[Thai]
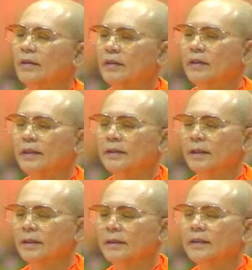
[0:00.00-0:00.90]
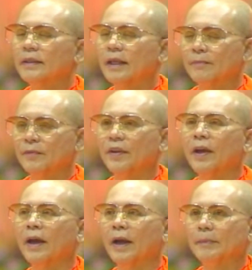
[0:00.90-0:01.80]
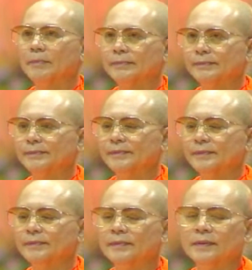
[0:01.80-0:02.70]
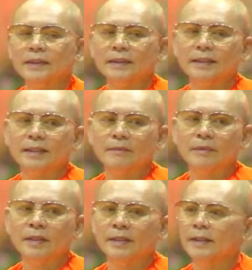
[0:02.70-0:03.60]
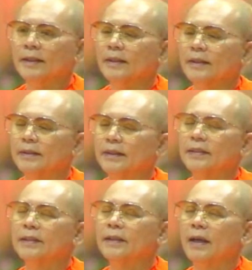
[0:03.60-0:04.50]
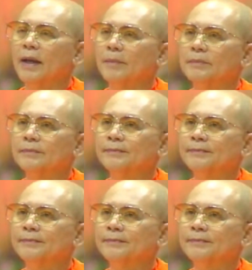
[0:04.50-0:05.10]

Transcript: เราก็นึกถึงเรื่องหยาบหยาบ เรื่องนี้ทำให้จิตหยาบ